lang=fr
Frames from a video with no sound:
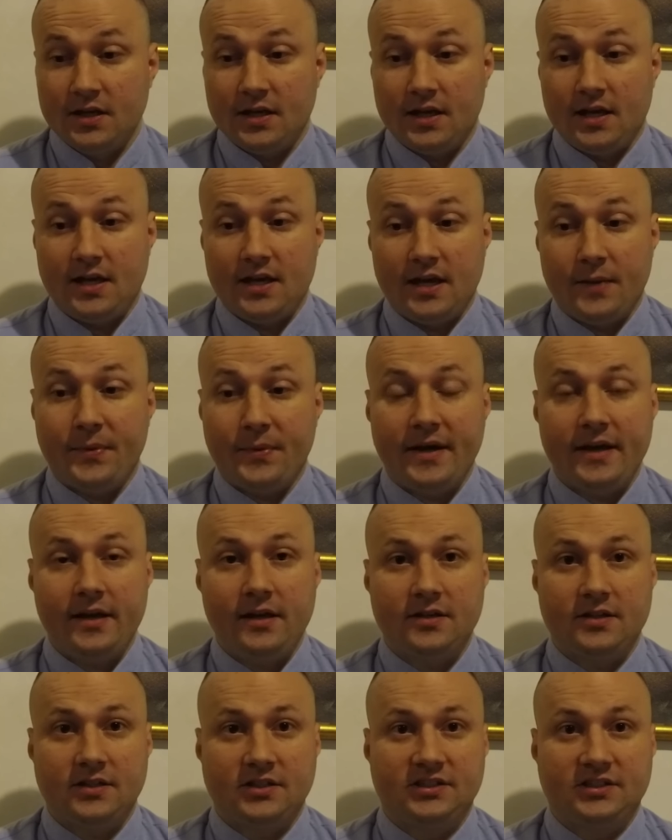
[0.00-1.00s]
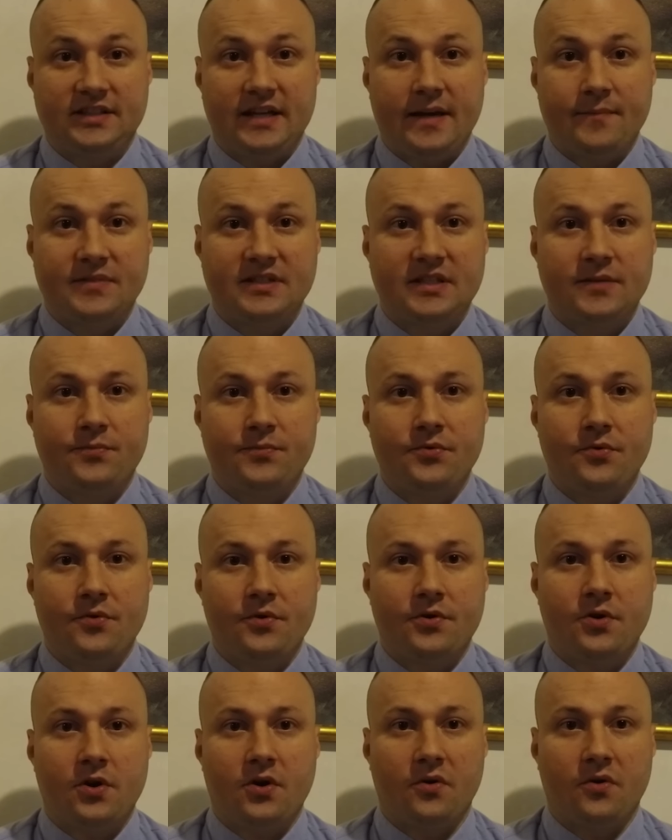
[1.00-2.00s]
Et après, j'ai un petit peu
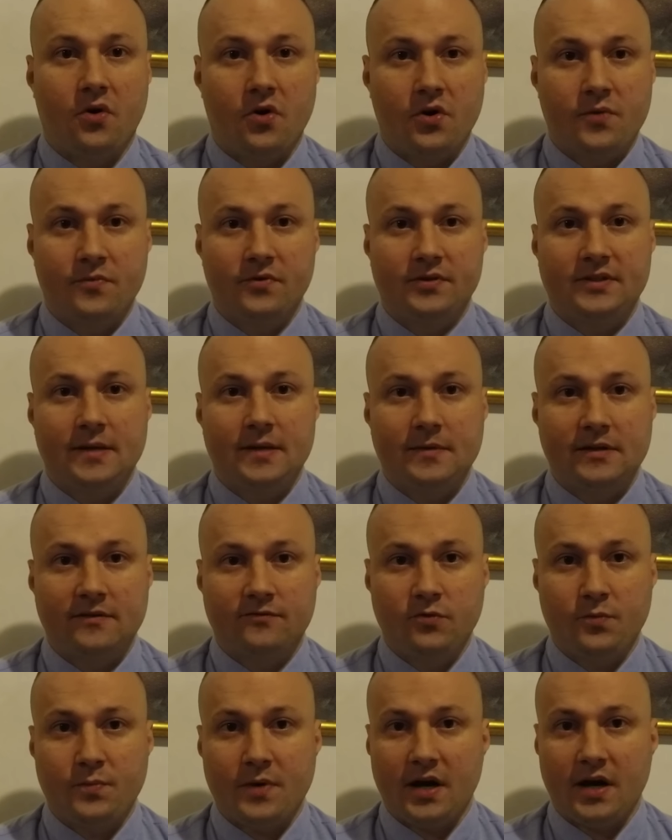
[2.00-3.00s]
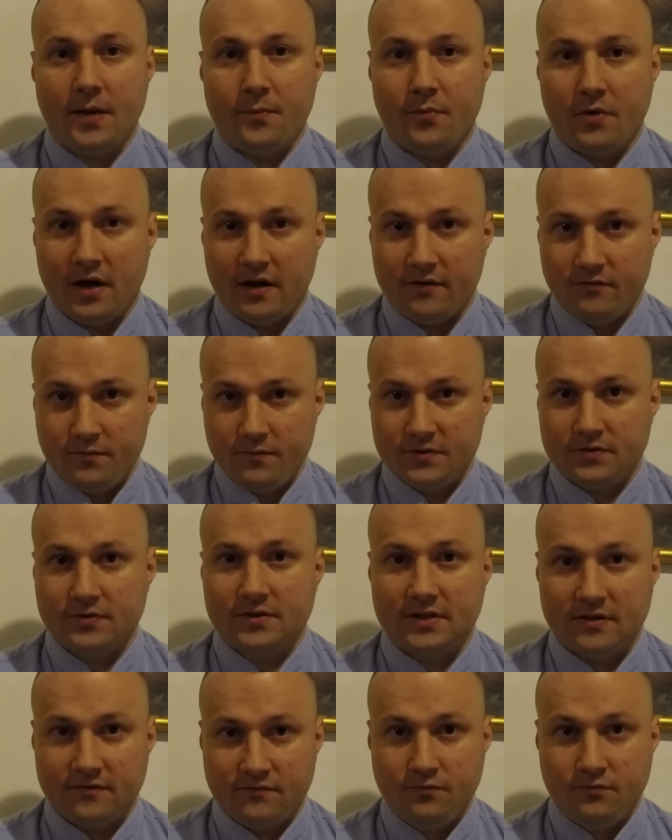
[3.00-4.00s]
encore augmenté mes vues par rapport à vous, parce que
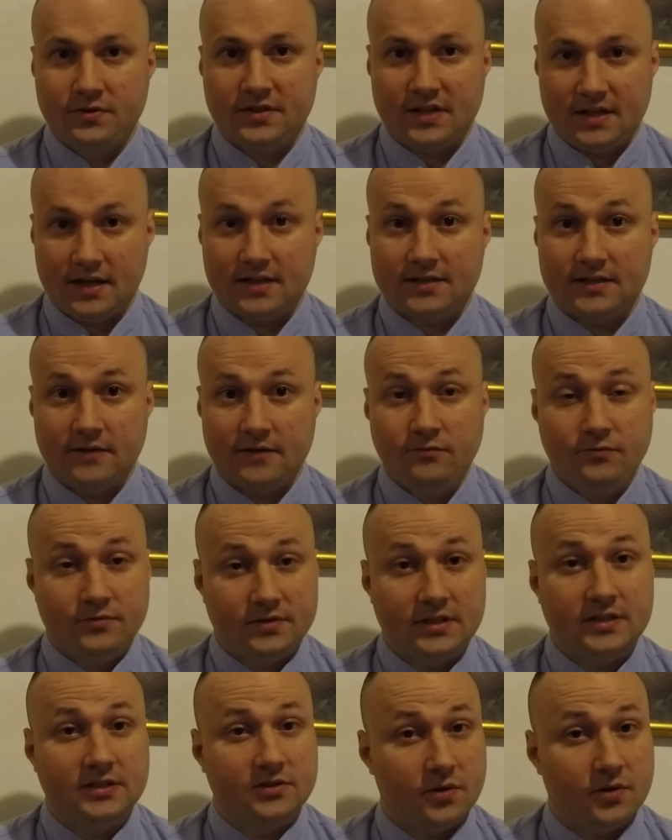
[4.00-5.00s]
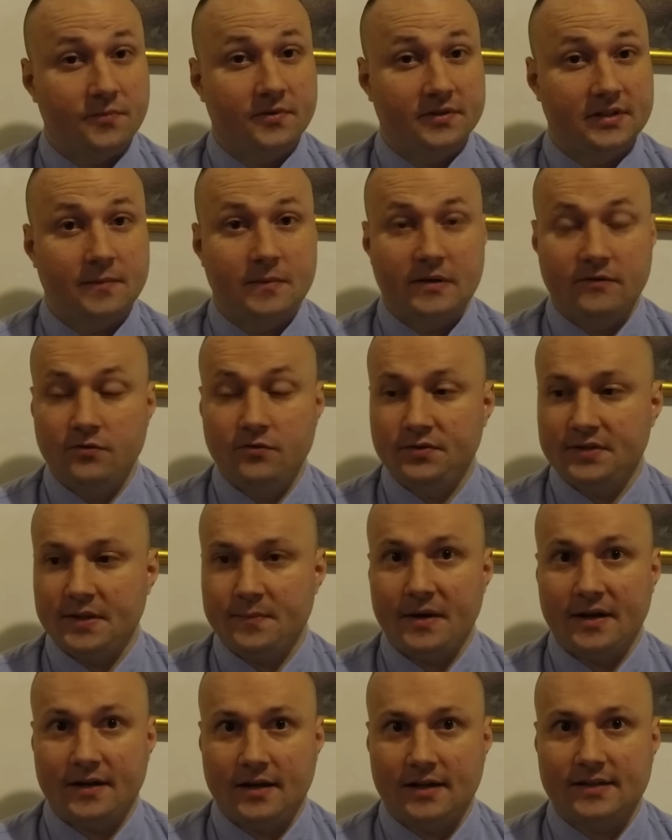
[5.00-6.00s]
c'est vous, c'est grâce à vous aussi que j'ai augmenté mes vues, c'est
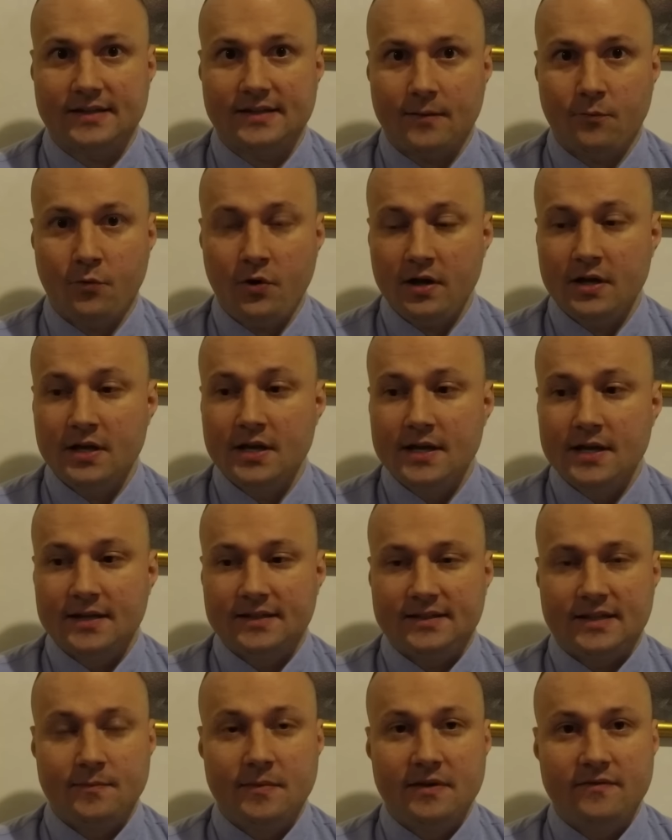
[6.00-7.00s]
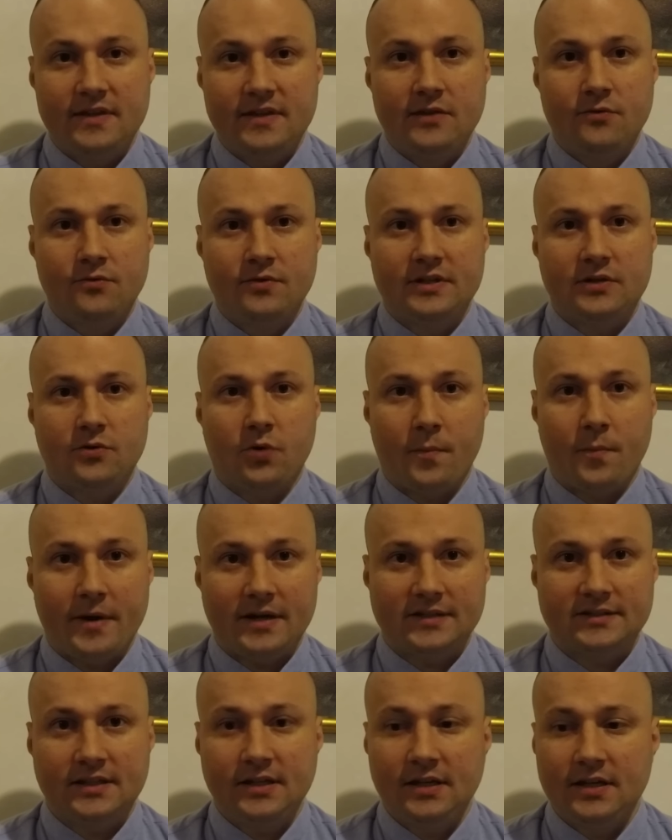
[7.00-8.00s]
pas grâce à moi. C'est mes vidéos qui ont
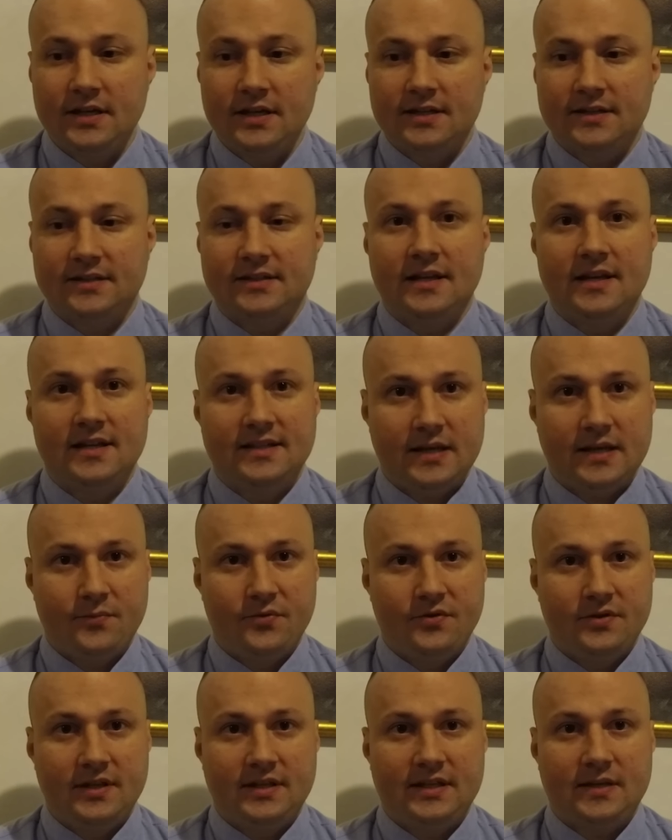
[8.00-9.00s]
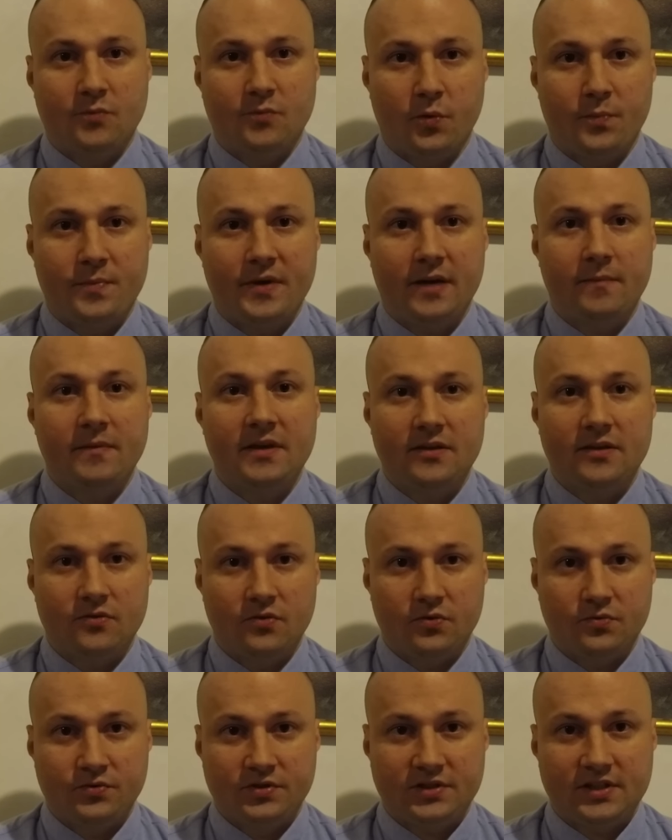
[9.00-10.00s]
marché, c'est les abonnés qui m'ont permis de
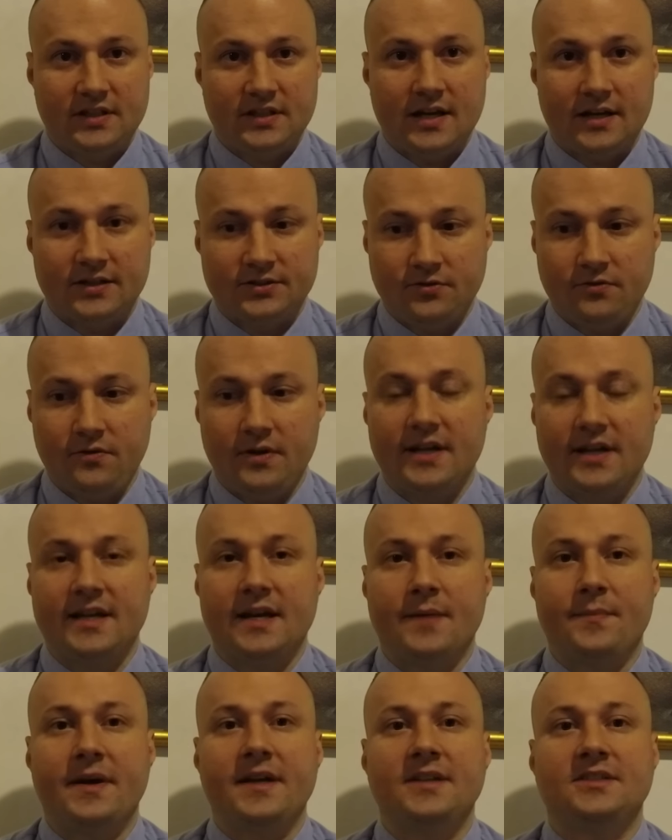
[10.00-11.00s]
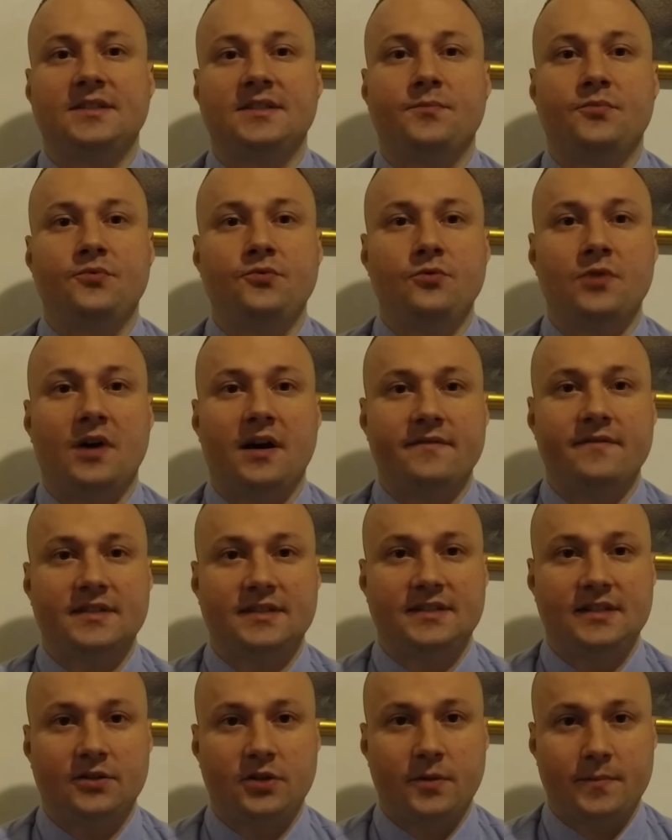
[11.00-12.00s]
toucher de l'argent, et après, j'ai pu leur
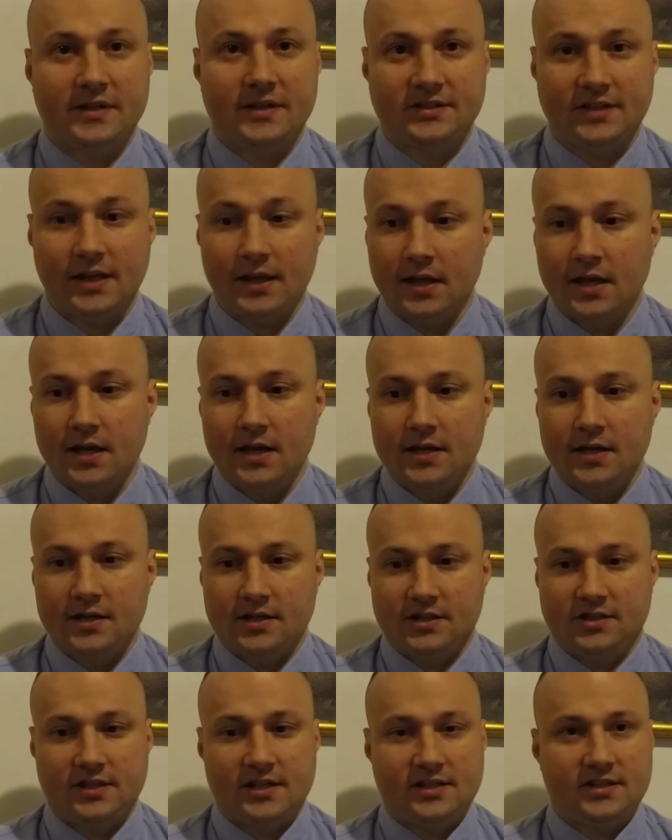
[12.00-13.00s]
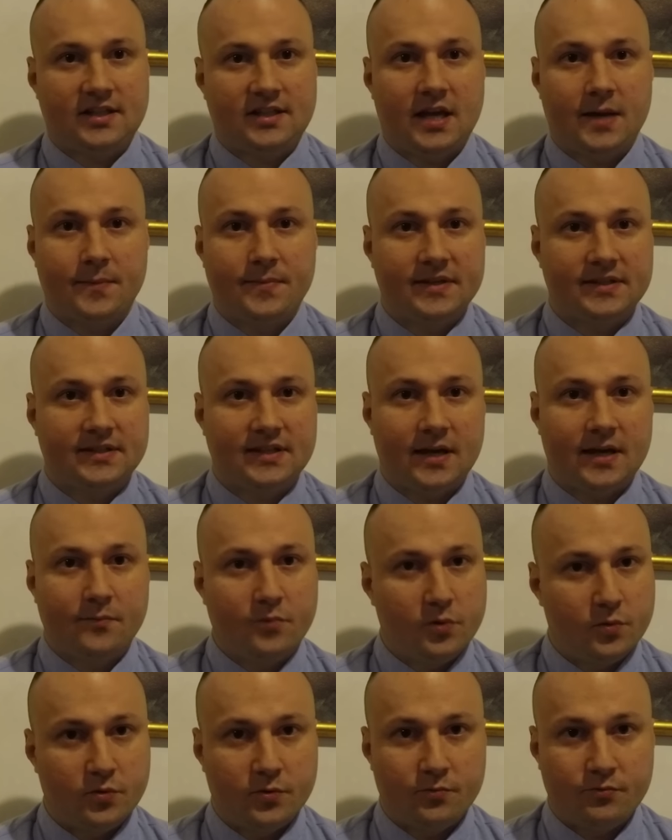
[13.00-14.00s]
investir dans ma chaîne. J'ai acheté un PC un
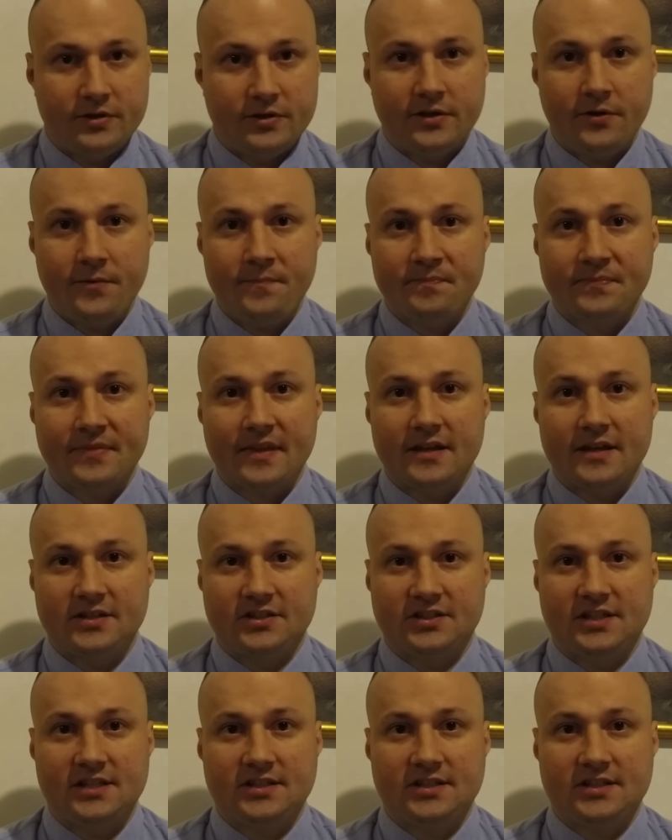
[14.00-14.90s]
peu plus puissant, j'ai